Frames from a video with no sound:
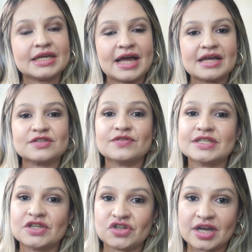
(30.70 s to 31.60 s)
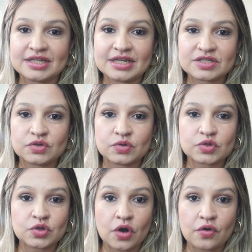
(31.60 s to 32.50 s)
caso você já cadastrou,
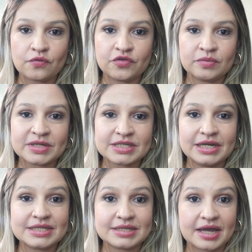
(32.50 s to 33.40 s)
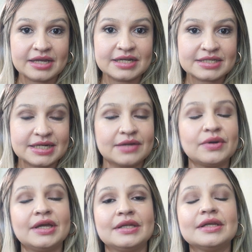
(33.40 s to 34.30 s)
só confirma se ele está cadastrado
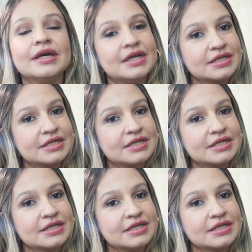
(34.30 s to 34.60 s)
ainda.